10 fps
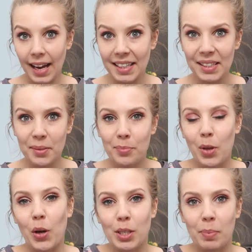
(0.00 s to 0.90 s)
Hi ihr
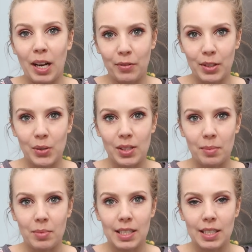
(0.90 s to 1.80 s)
Lieben, heute packen wir
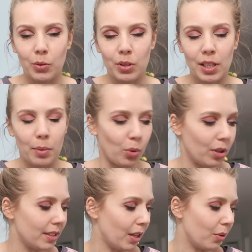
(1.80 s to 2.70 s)
zusammen die Degusta
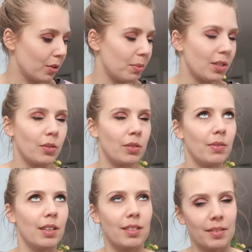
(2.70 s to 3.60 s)
Box aus,
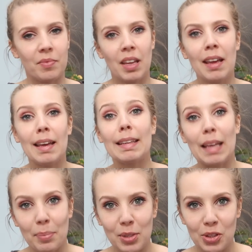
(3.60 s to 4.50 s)
beziehungsweise
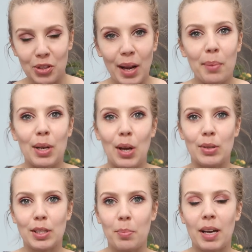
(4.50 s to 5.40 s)
ich habe sie schon einmal
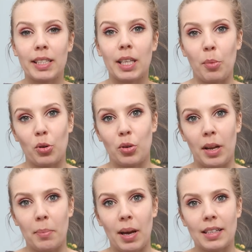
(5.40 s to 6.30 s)
ausgepackt. Ich habe auch schon
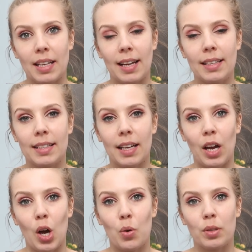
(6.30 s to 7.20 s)
ein paar Teile
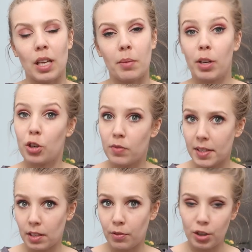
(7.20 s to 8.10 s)
daraus an meine
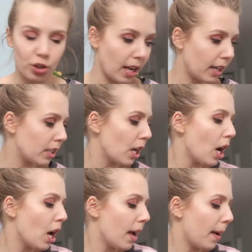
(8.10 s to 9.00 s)
Schwester verschenkt.
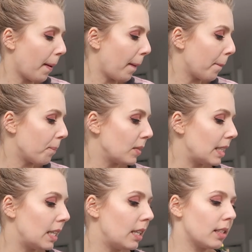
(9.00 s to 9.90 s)
Ähm,
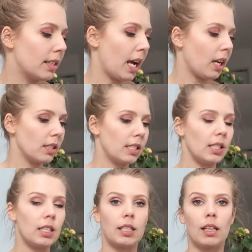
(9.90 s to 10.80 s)
die Sachen, die
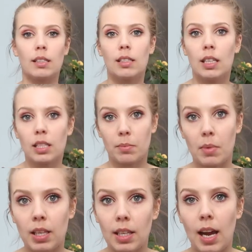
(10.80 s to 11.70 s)
ich jetzt nicht
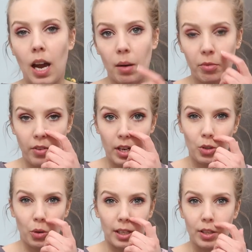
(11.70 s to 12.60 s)
mehr hier habe, werde
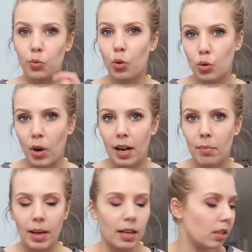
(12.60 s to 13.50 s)
ich euch als Foto
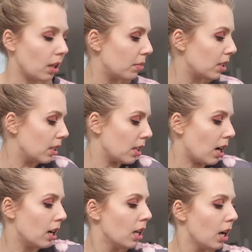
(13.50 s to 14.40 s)
einblenden, damit ihr
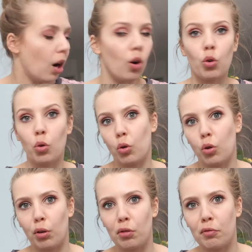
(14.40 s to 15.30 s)
da auch gucken
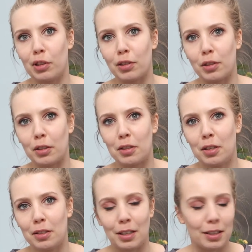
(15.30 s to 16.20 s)
könnt, wie das
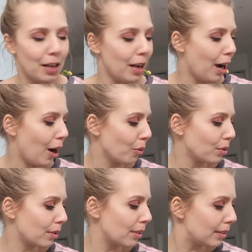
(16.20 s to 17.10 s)
Ganze dann
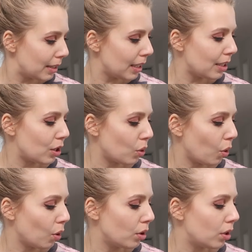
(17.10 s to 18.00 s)
aussieht.
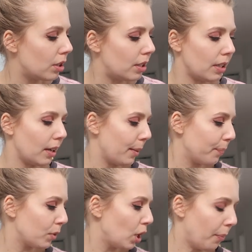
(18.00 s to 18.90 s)
Und
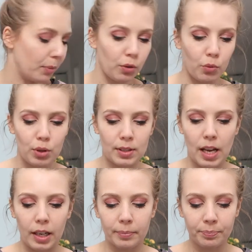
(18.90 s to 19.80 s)
ähm, ja, ich würde
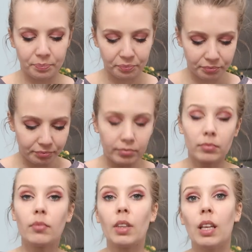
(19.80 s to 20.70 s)
sagen,
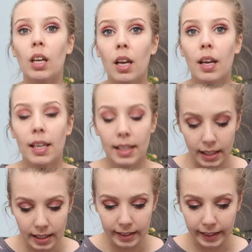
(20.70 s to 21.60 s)
ich
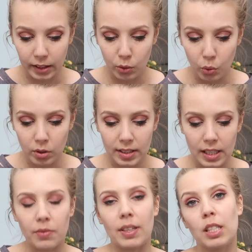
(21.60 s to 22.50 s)
lege direkt los.
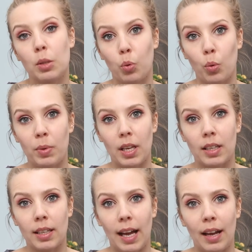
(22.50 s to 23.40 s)
Das, was ich
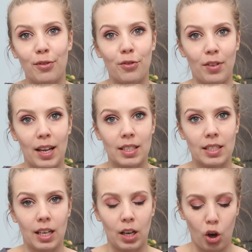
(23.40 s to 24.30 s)
probieren kann, werde
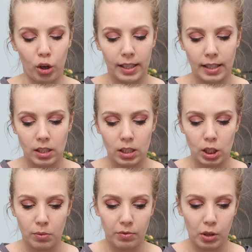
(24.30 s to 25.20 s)
ich dann auch jetzt in
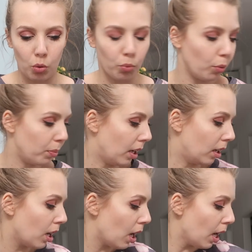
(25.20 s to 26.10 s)
diesem Video probieren.
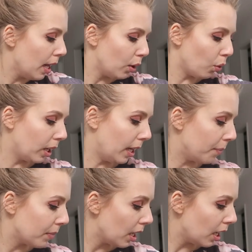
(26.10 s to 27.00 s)
Okay,
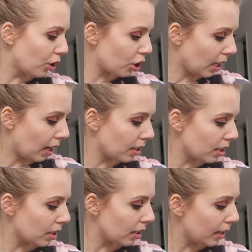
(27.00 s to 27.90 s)
ich
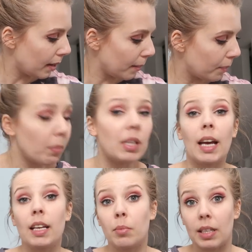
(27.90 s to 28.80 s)
starte ähm, mit
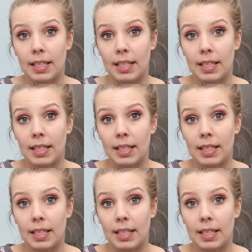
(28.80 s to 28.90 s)
einem